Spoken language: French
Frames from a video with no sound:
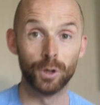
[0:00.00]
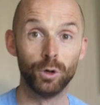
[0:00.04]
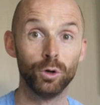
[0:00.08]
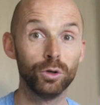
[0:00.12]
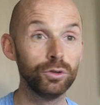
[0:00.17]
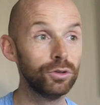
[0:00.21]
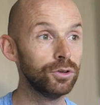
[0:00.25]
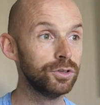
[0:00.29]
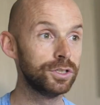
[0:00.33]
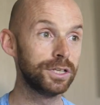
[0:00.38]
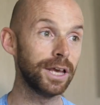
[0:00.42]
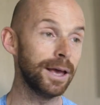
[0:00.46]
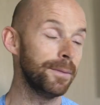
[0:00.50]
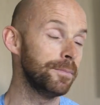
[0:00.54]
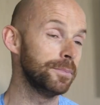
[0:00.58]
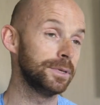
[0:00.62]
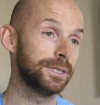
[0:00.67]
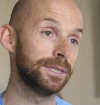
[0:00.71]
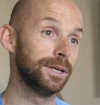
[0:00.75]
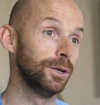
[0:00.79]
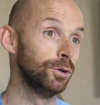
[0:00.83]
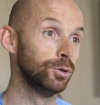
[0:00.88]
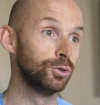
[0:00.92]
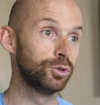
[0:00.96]
Le deuxième,
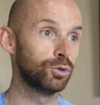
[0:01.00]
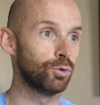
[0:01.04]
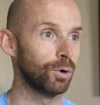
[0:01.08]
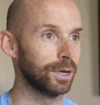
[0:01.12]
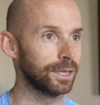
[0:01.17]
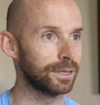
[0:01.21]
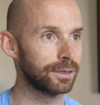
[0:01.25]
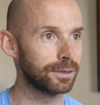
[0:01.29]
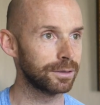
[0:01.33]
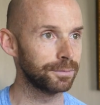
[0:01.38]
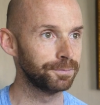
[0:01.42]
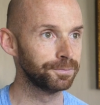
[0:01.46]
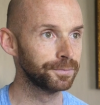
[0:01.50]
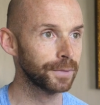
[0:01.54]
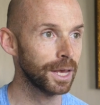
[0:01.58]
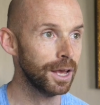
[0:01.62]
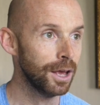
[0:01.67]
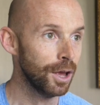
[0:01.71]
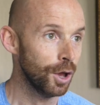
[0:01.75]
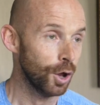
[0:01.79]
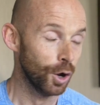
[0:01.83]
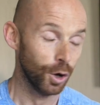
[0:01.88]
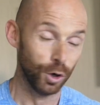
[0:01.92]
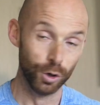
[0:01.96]
c'est le squat.
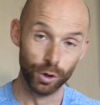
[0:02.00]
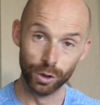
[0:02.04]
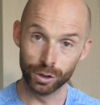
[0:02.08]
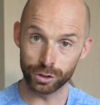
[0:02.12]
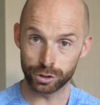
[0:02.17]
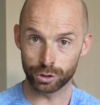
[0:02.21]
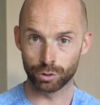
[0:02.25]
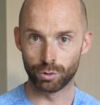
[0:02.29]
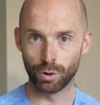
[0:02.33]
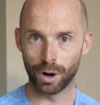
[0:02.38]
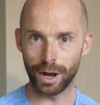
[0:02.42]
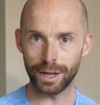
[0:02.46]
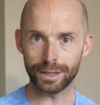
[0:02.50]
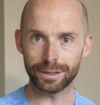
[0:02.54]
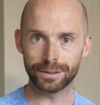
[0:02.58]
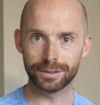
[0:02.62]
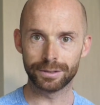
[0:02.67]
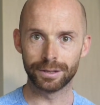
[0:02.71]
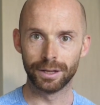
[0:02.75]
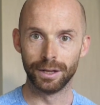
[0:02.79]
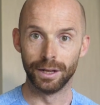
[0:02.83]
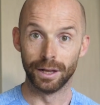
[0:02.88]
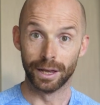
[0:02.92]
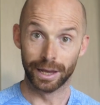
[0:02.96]
Le
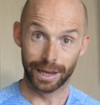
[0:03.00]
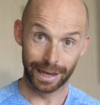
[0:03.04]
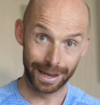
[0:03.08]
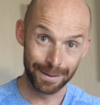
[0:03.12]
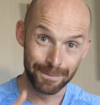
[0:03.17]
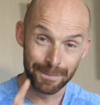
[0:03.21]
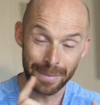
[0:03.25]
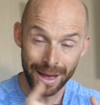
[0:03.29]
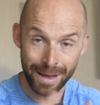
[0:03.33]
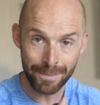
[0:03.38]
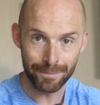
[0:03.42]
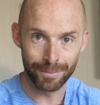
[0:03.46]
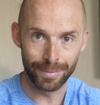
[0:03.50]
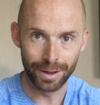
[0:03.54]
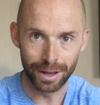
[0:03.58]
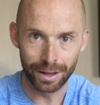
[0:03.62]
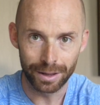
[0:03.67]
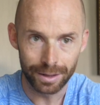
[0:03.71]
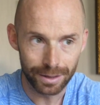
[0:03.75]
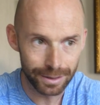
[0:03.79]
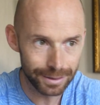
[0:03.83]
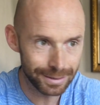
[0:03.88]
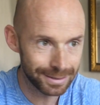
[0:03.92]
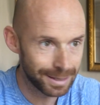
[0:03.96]
squat, et même,
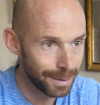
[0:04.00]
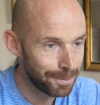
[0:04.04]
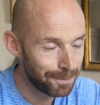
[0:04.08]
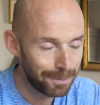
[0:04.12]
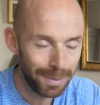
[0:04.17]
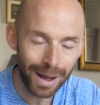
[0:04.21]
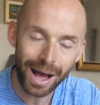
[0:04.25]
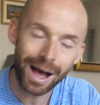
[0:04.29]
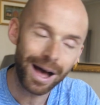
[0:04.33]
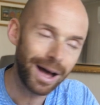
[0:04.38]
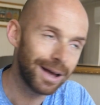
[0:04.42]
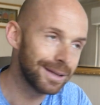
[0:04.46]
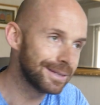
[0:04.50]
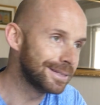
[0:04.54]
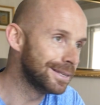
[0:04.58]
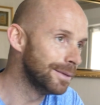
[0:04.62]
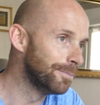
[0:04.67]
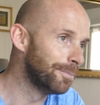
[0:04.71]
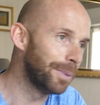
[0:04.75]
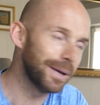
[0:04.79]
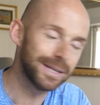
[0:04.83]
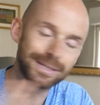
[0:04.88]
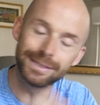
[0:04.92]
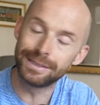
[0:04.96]
c'est pas,
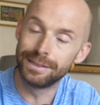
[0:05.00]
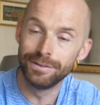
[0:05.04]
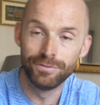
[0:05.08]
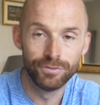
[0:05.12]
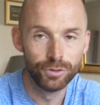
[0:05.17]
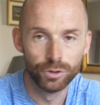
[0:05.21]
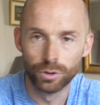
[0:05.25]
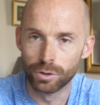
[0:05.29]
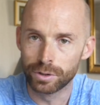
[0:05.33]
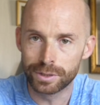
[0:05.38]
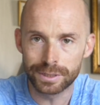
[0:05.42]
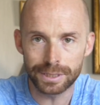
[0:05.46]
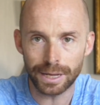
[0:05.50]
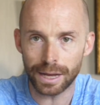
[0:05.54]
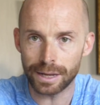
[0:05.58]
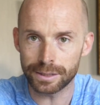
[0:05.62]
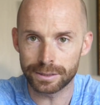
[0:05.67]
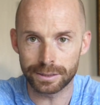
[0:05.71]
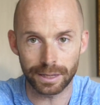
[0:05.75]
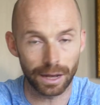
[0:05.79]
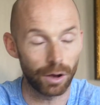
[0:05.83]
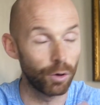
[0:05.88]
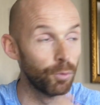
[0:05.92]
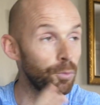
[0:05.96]
c'est pas si vieux que ça,
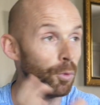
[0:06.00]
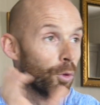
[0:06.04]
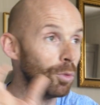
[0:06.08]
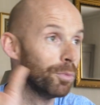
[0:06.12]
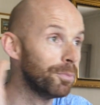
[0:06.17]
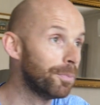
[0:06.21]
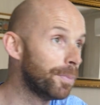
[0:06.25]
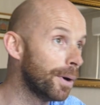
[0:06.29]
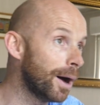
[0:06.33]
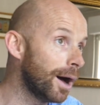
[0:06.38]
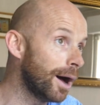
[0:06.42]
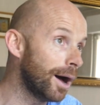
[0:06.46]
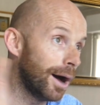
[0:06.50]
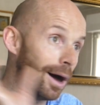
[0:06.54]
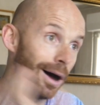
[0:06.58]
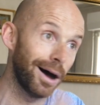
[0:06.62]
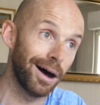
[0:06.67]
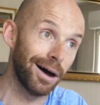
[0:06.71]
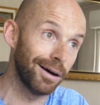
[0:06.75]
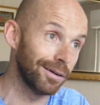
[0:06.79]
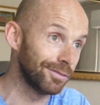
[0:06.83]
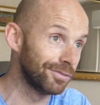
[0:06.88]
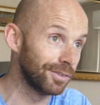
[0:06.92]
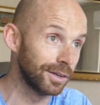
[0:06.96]
ça remonte
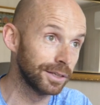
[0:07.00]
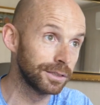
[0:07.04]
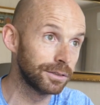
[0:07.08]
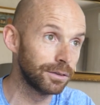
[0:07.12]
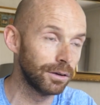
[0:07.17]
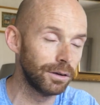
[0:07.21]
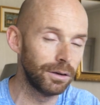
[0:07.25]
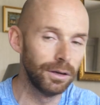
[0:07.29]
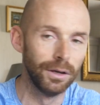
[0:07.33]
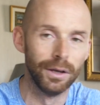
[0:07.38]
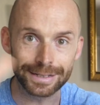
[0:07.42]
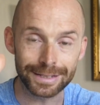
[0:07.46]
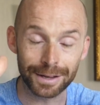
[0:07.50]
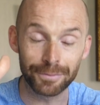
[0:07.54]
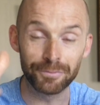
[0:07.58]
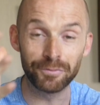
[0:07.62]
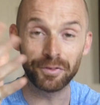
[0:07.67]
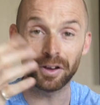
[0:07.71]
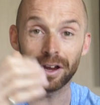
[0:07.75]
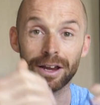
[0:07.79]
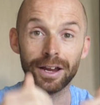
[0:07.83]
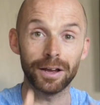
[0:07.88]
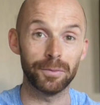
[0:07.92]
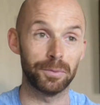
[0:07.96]
pas à 20 ans. Et ça me
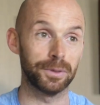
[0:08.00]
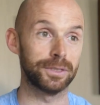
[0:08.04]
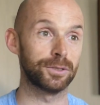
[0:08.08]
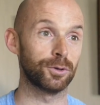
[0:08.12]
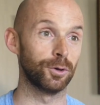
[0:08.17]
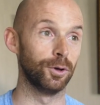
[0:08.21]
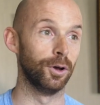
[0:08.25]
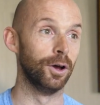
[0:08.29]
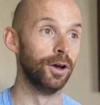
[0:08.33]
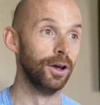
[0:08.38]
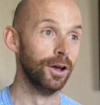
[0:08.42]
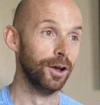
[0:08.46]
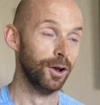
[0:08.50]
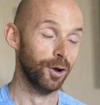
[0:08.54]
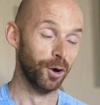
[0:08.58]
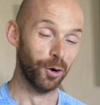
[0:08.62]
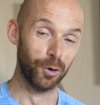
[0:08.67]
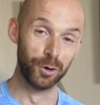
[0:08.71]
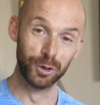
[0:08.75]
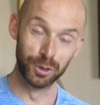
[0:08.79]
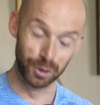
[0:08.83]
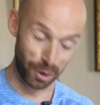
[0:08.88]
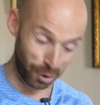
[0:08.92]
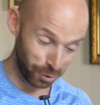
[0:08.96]
fait rire parce que
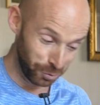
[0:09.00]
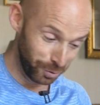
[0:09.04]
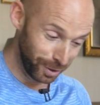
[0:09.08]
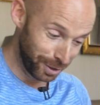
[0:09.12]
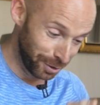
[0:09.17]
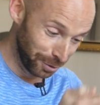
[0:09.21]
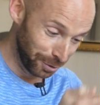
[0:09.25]
aujourd'hui,